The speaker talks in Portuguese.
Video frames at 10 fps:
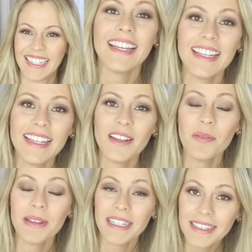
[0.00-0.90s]
E
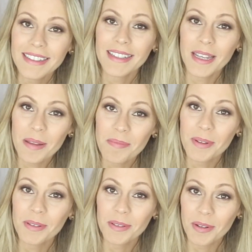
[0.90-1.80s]
eu me encantei
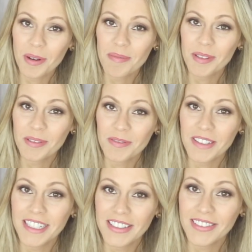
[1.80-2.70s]
pelo nome do
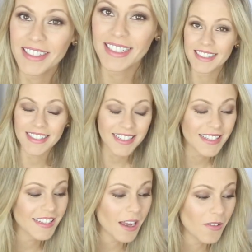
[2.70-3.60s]
filhinho deles.
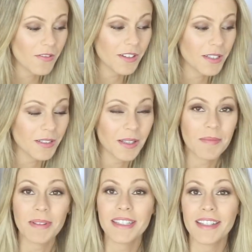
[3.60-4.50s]
Eles ficavam falando o
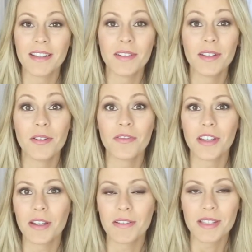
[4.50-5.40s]
tempo inteiro e eu
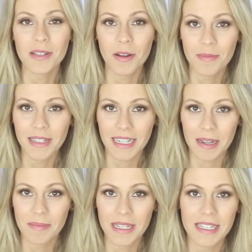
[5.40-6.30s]
fiquei com esse nome na
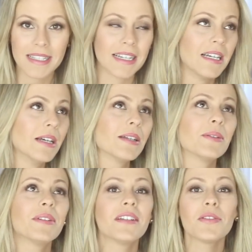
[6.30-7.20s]
cabeça
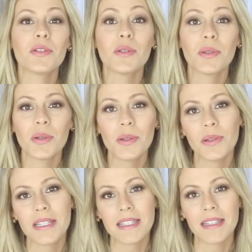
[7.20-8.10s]
durante
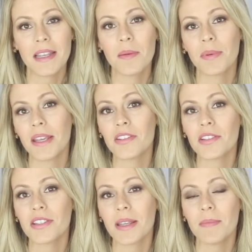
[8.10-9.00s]
todo esse tempo. E a
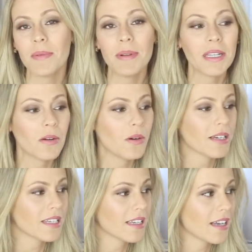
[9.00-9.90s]
gente sempre brincou
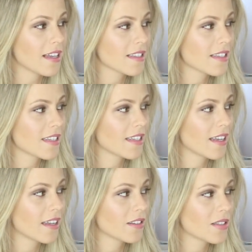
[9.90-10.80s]
aqui em casa, assim, né?